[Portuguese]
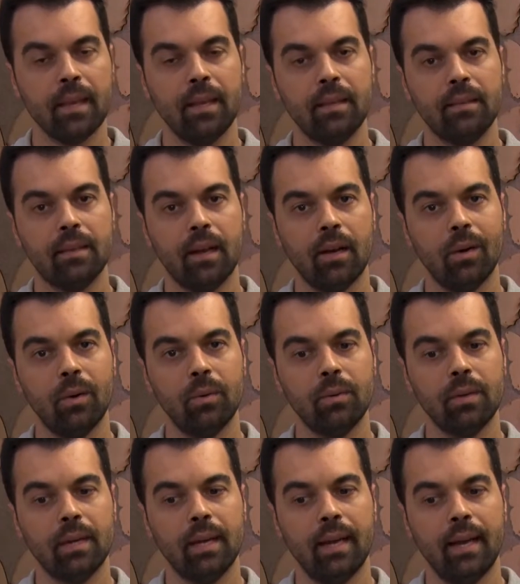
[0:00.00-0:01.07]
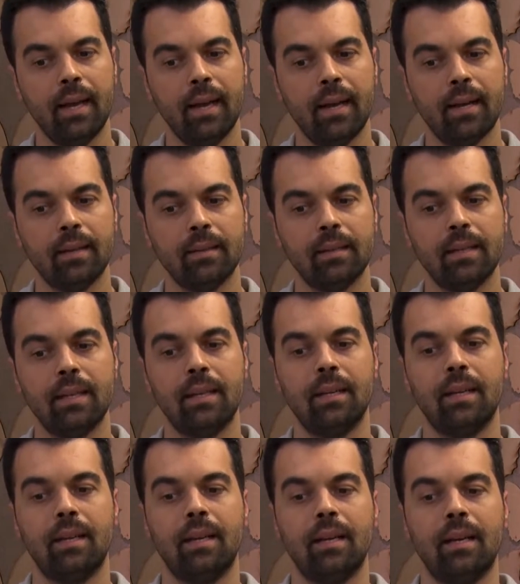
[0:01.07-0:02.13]
Então, é,
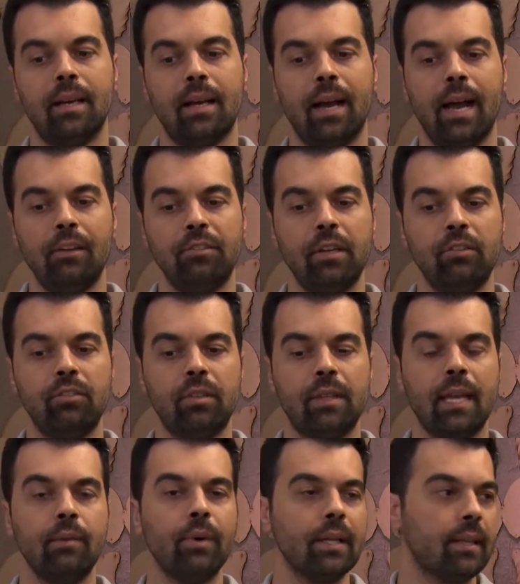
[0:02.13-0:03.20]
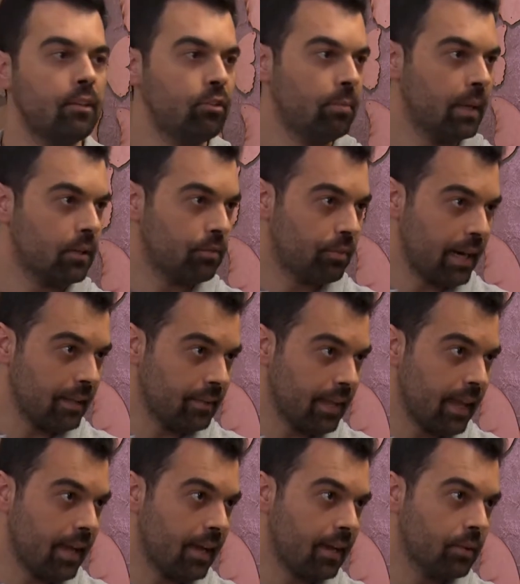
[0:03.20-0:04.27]
a gente tem o um atendimento
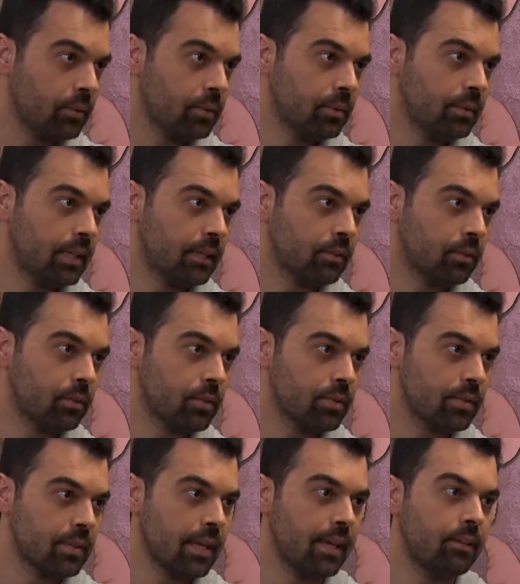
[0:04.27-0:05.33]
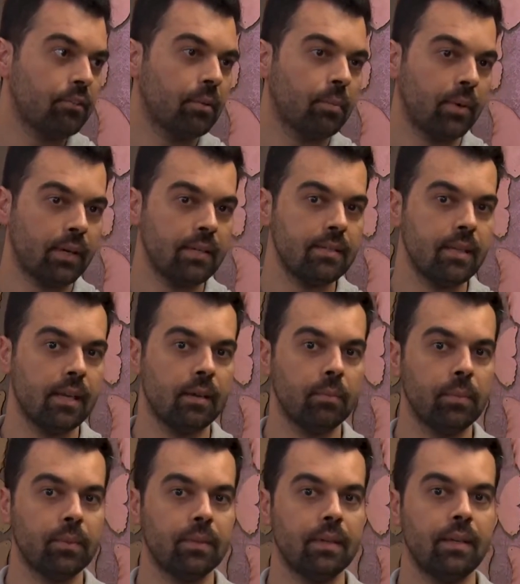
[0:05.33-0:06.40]
fraterno dentro do SEJA, por
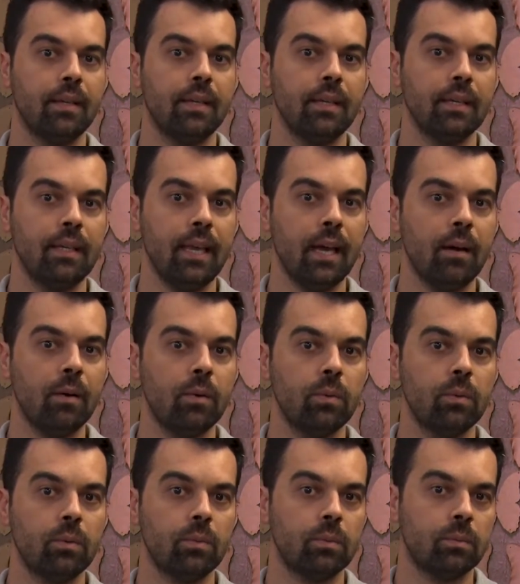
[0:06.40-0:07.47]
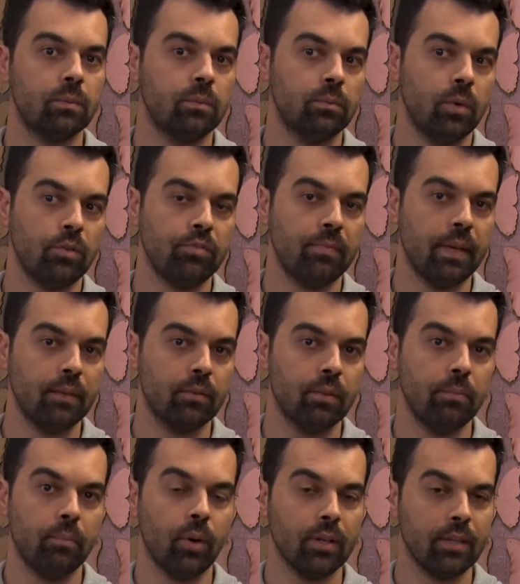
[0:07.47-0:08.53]
exemplo, que é um, um, movimento
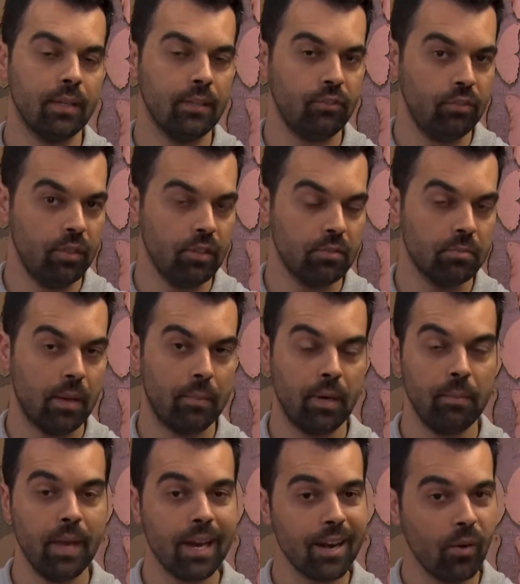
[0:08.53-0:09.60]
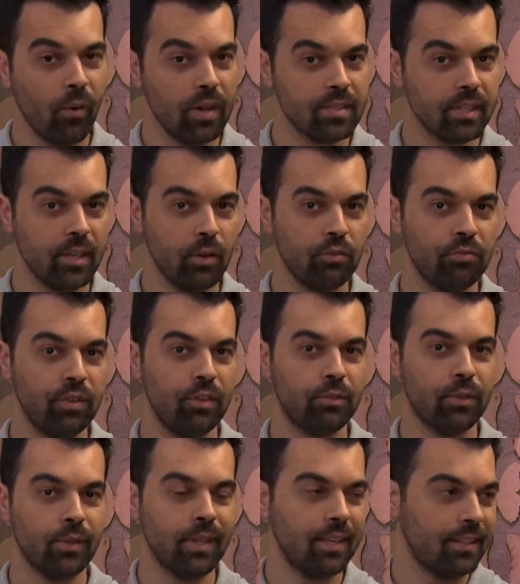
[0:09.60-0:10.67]
importantíssimo. A primeira coisa que eu fiz
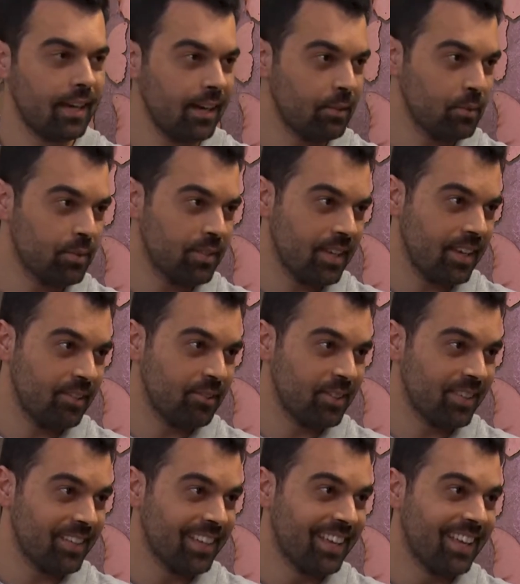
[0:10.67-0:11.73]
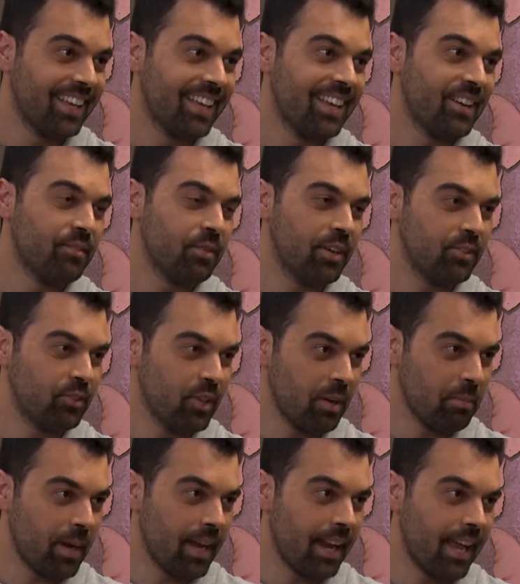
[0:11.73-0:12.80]
quando entrei no SEJA foi assistir uma
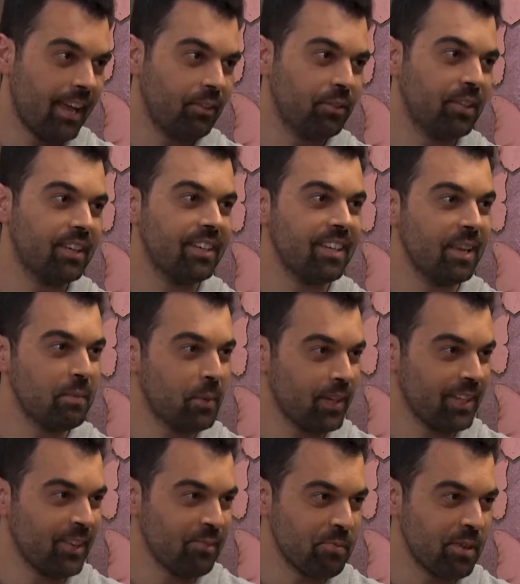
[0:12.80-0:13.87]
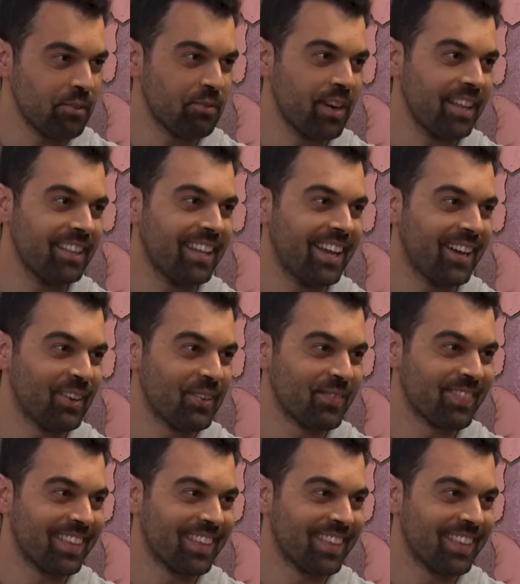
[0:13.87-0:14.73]
palestra e ir para o atendimento fraterno.